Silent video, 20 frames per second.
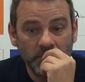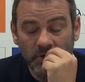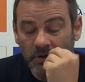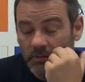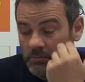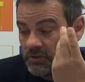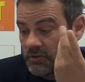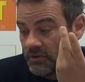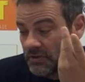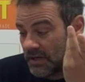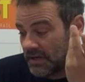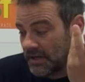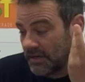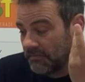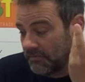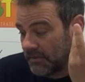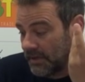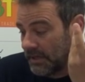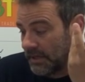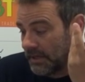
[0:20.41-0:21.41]
Però bisogna
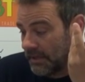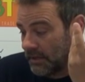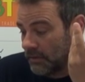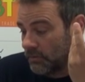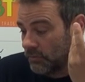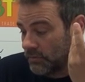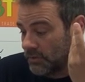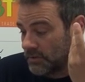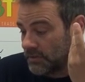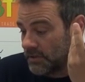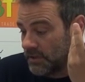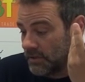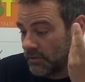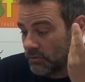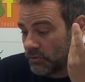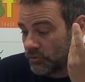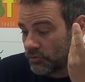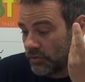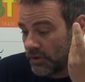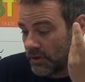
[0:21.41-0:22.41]
anche fare un
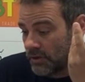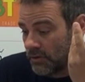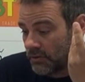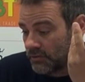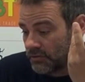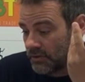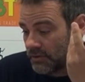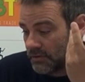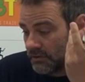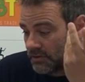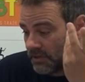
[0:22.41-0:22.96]
distinguo sulle cose.